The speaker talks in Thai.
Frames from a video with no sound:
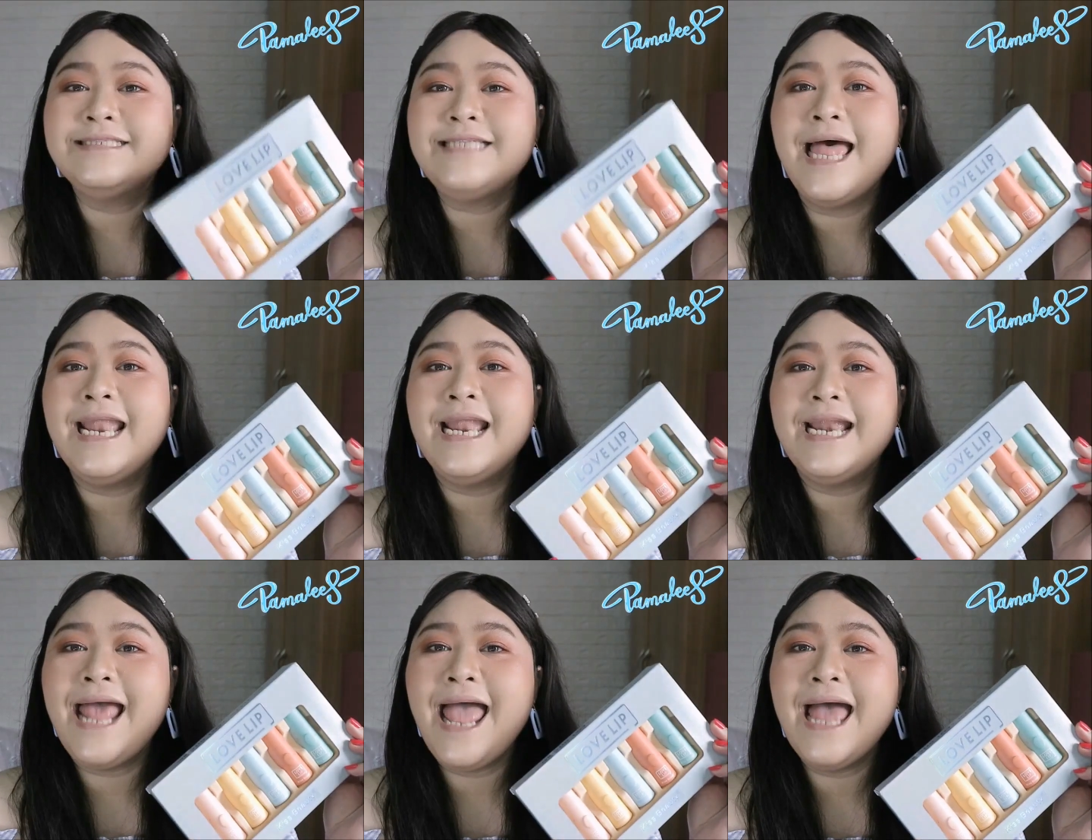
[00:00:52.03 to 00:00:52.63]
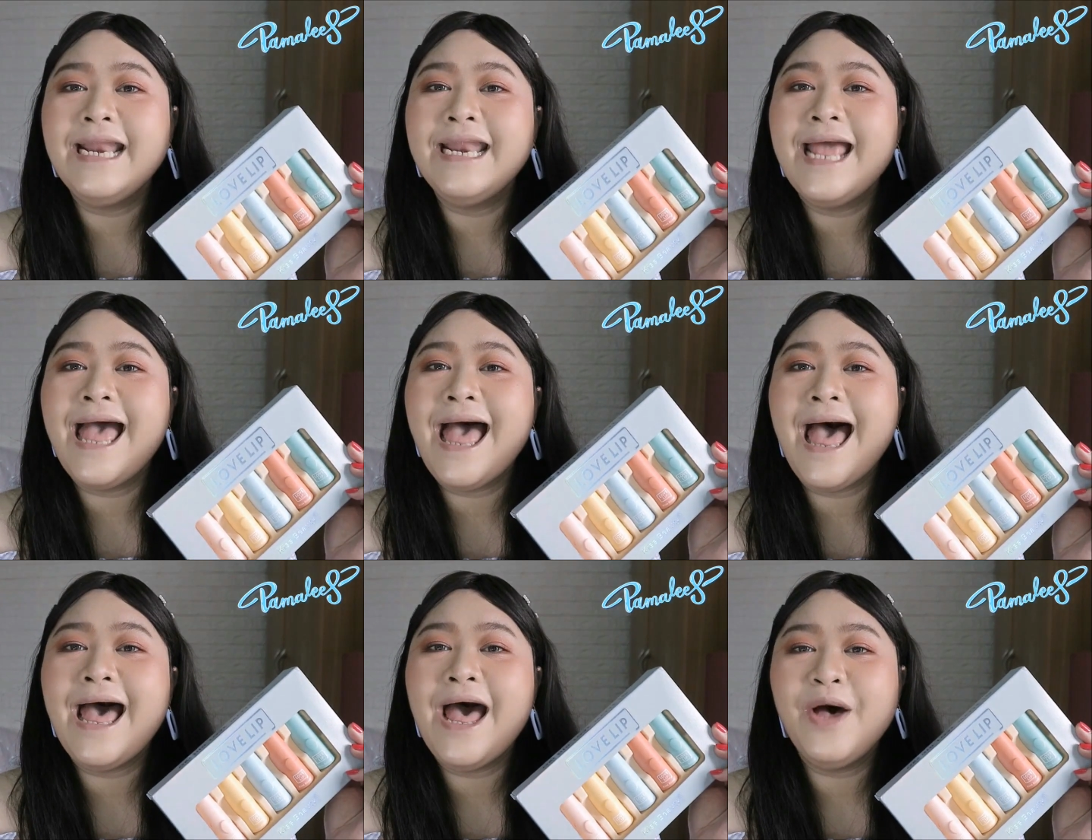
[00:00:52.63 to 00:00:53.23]
แต่ละแท่งนะ
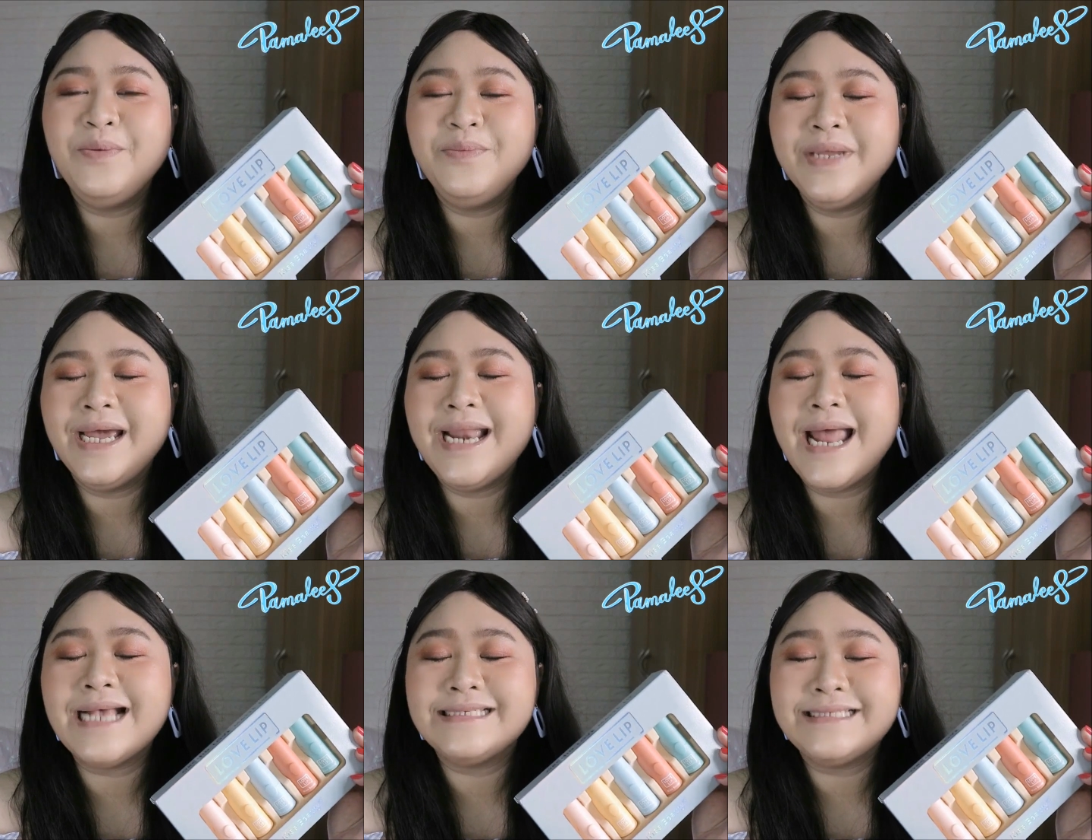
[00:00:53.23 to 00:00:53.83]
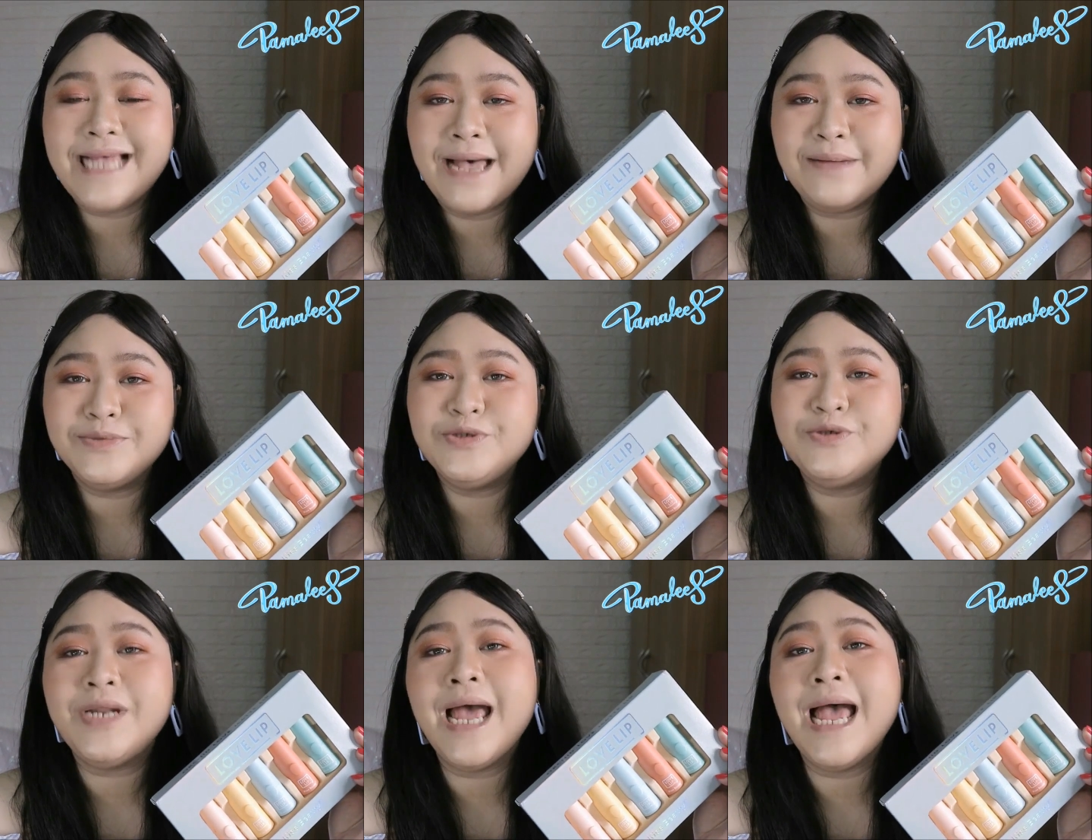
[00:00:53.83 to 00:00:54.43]
คะเขามีขนาด
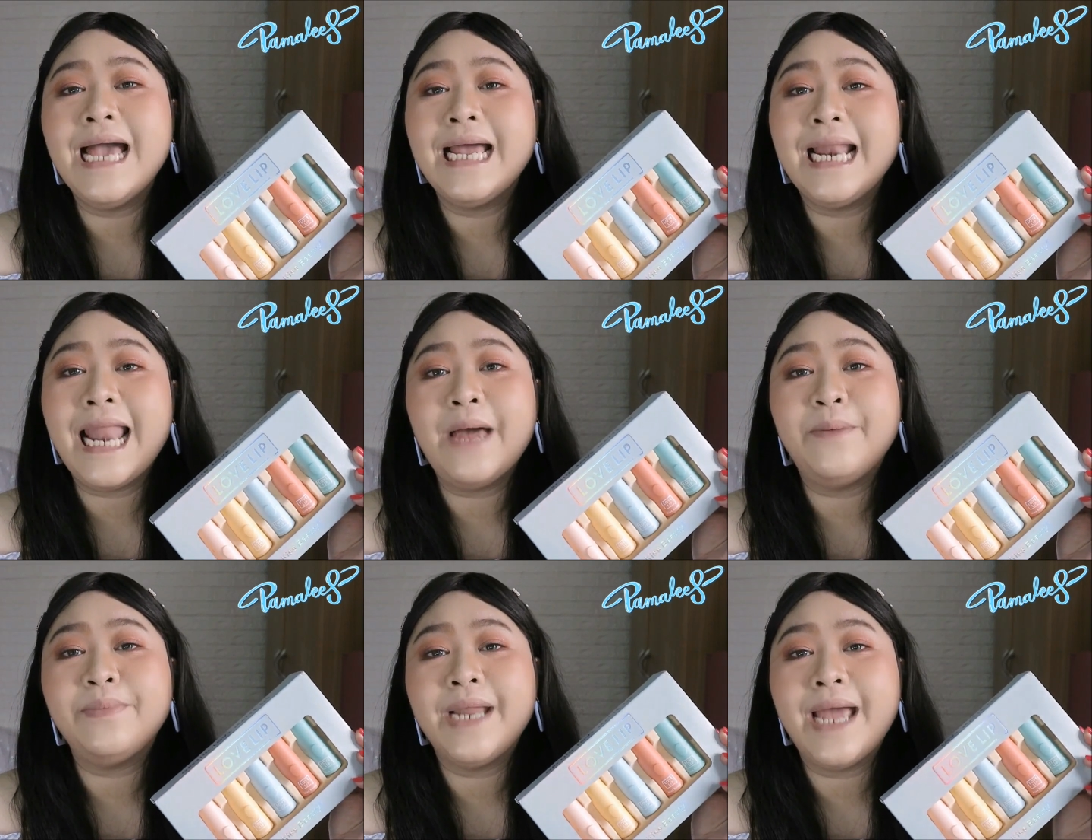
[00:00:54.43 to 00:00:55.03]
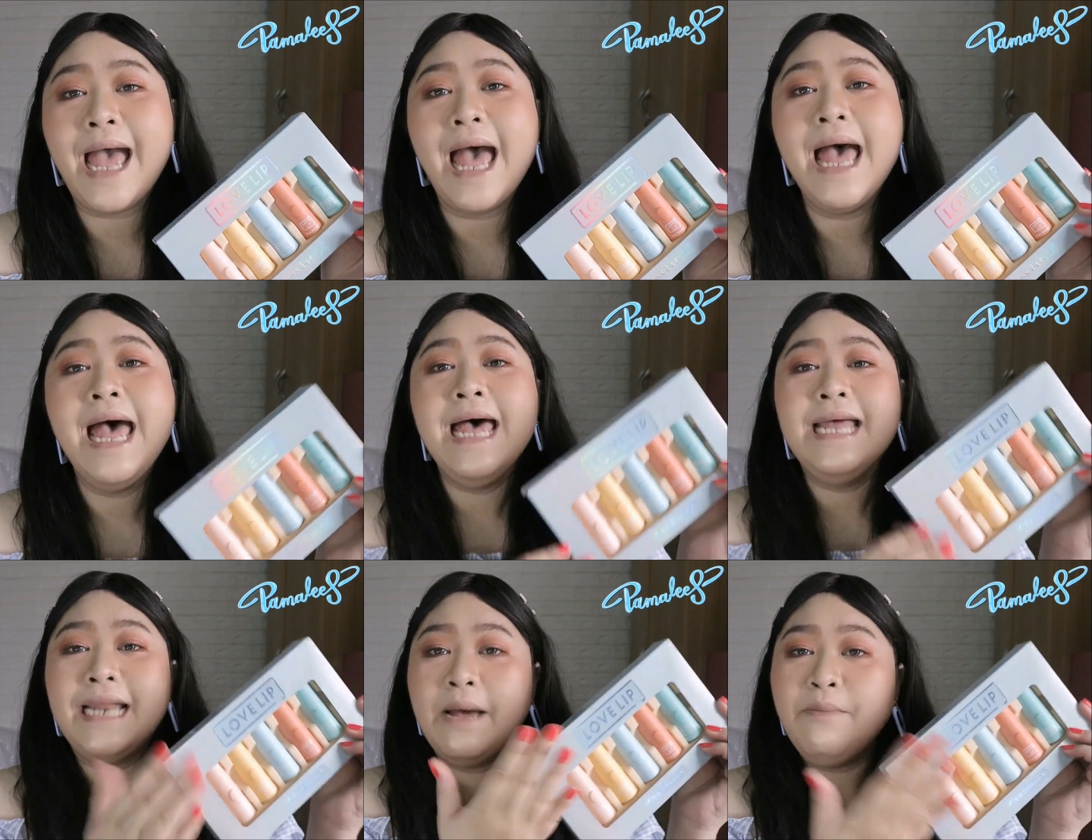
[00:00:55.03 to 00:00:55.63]
3.5 กรัมนะคะ
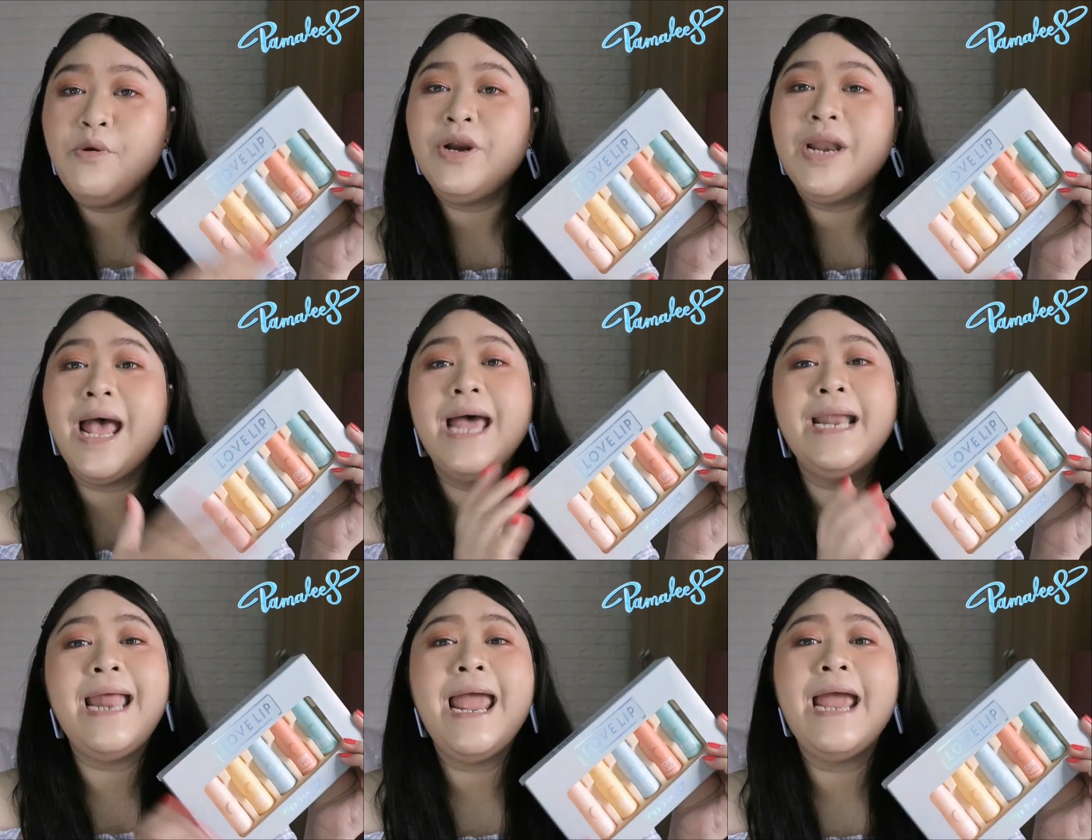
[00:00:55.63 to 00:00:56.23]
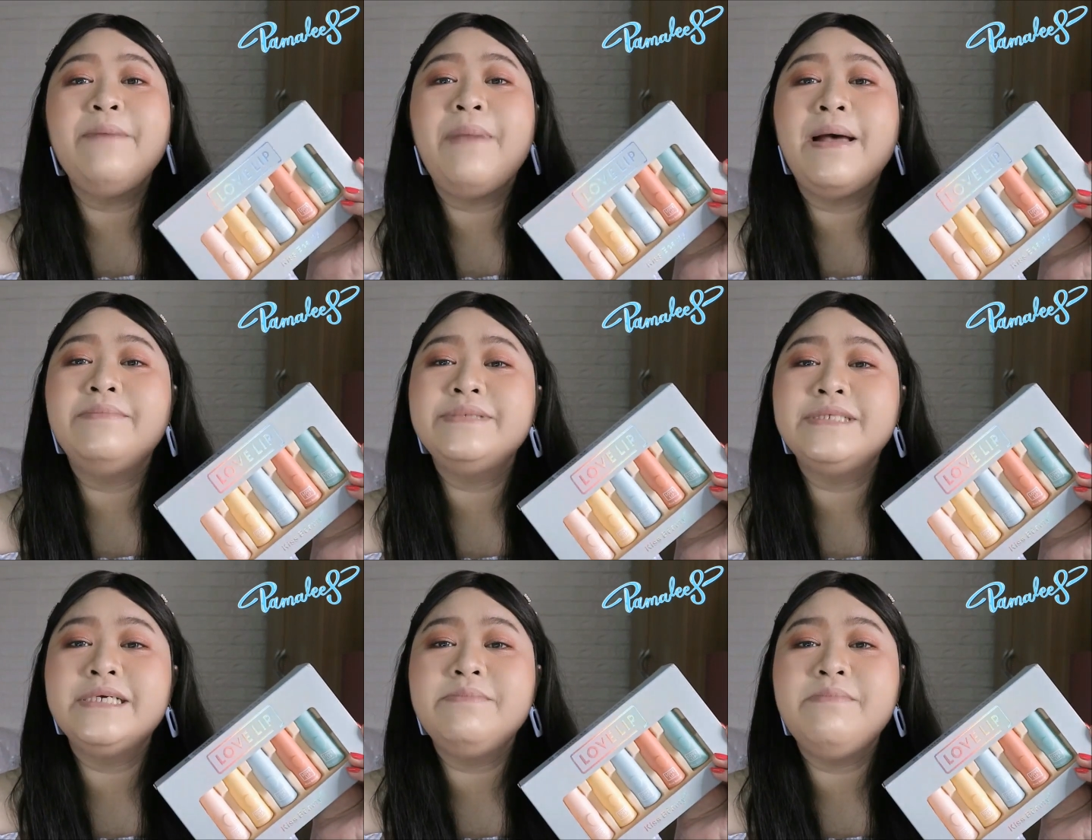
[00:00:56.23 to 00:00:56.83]
ทั้งหมด5แท่งปาม
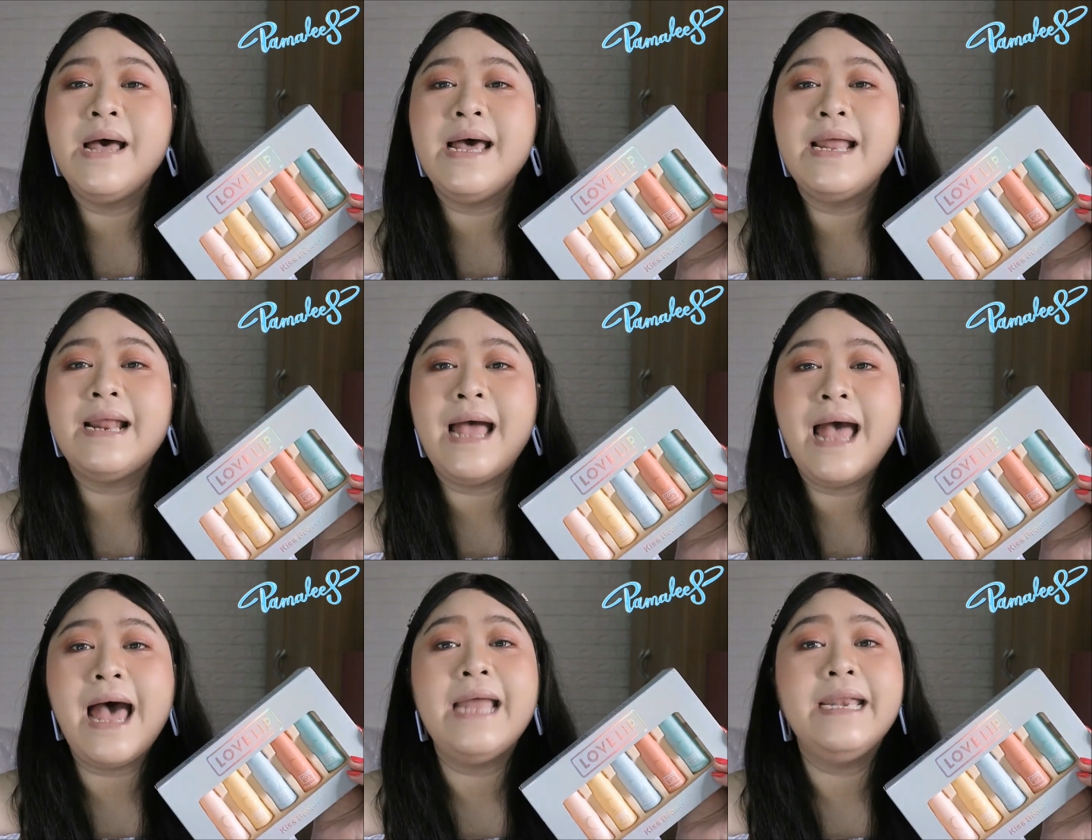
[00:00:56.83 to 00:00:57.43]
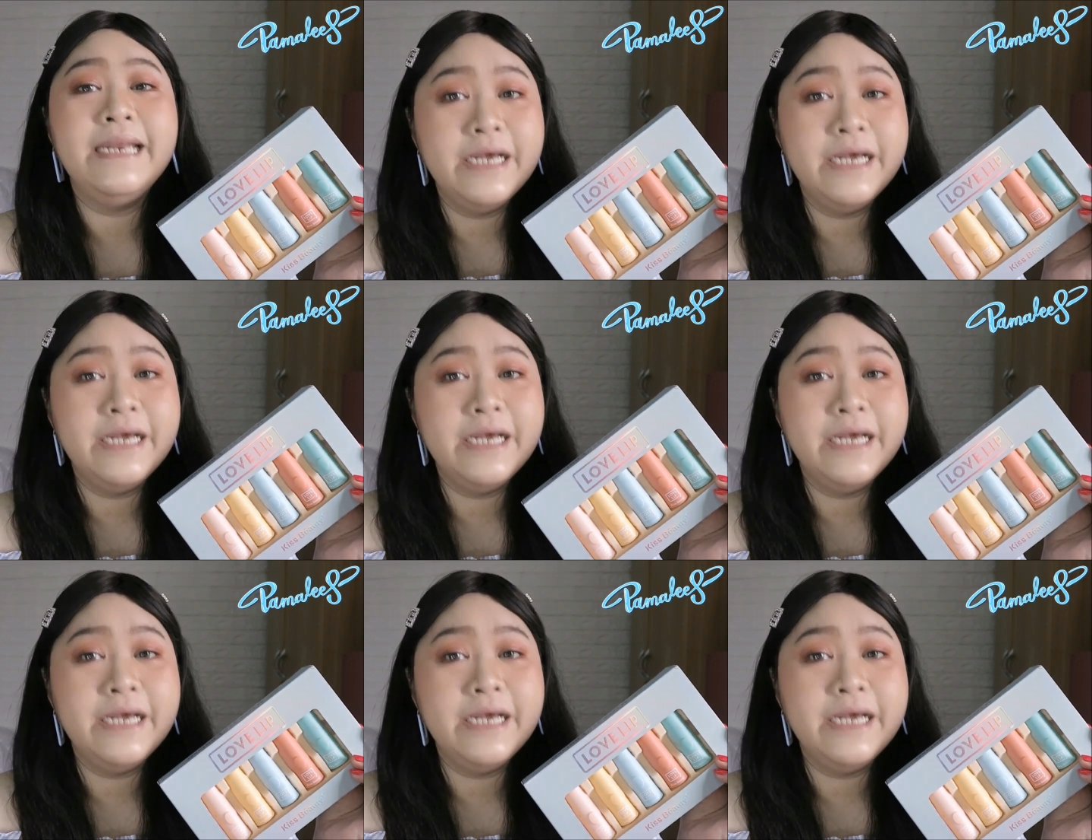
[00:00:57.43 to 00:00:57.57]
ซื้อมาค่ะ